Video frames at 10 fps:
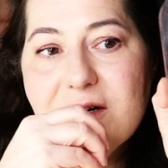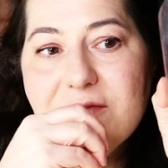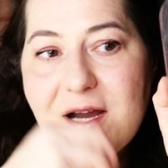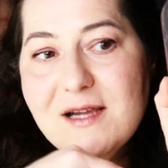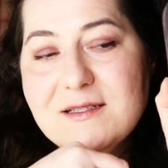
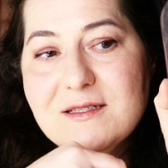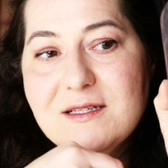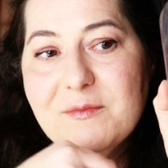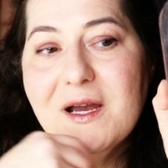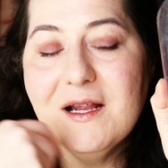falls
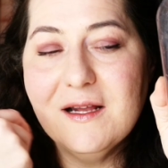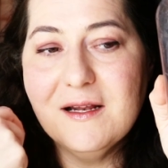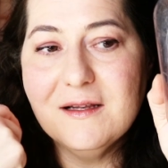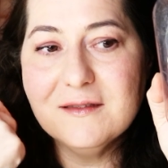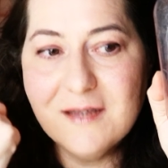ich
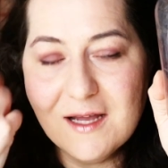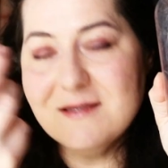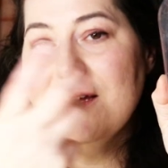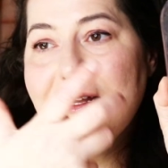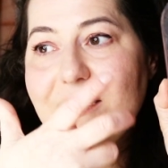mal
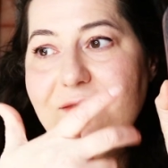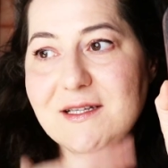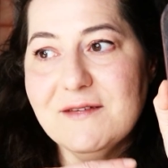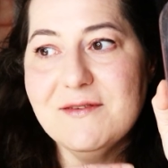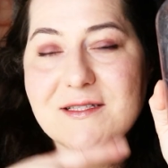tatsächlich
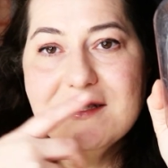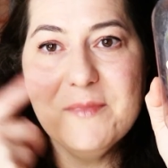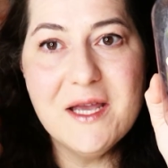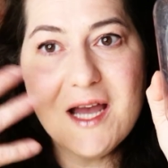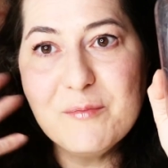wasserfestes
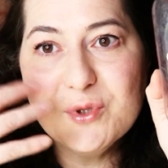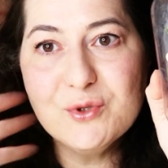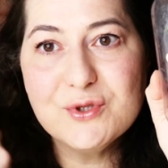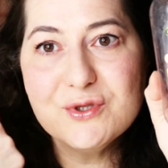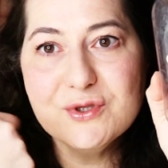Make-up
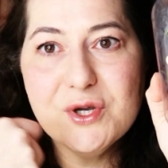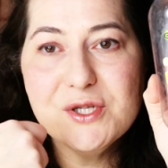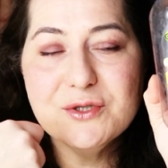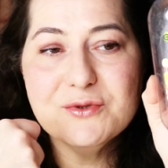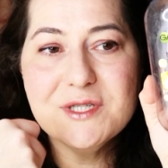benutzen
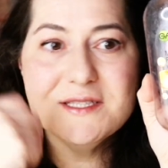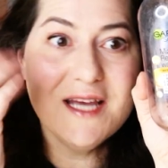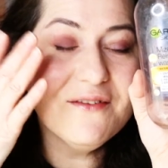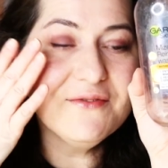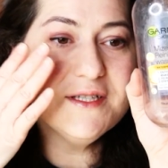sollte oder
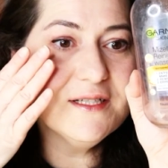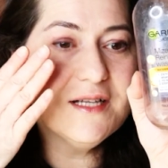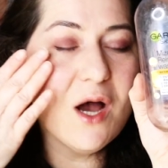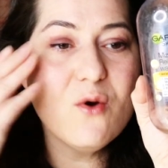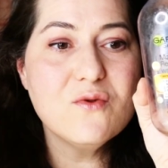sehr viel
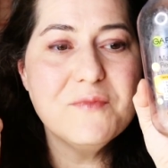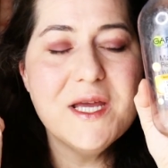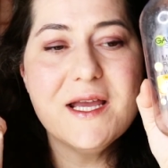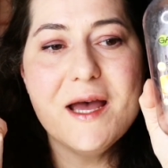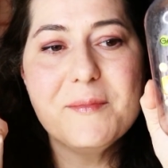
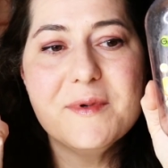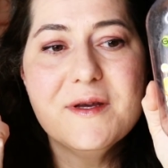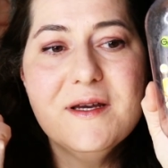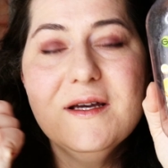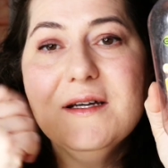Augen-Make-up,
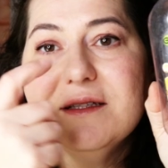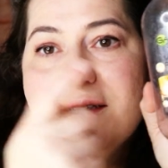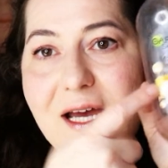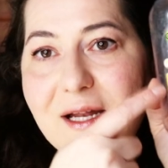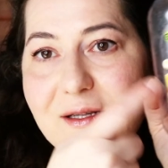
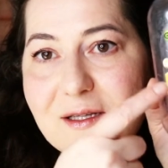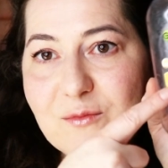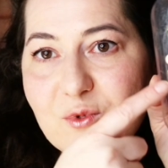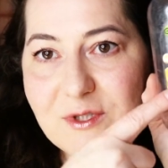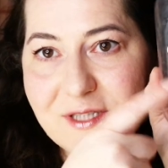dann
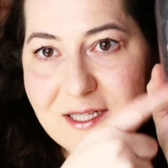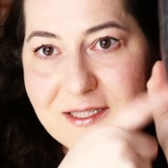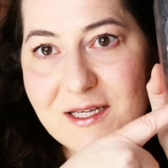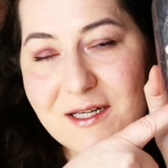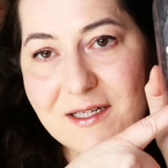muss das
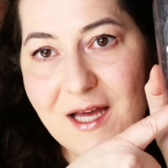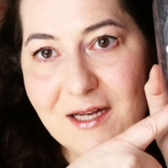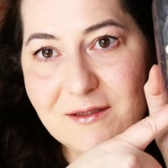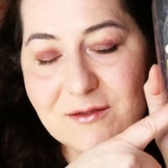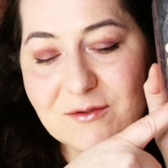hier
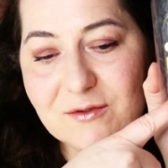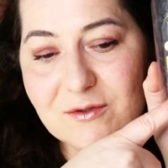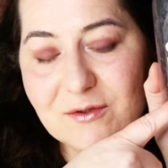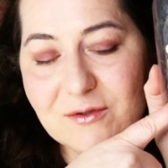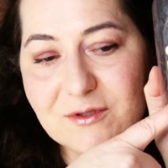dran
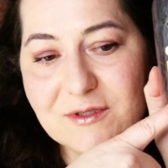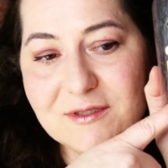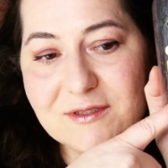und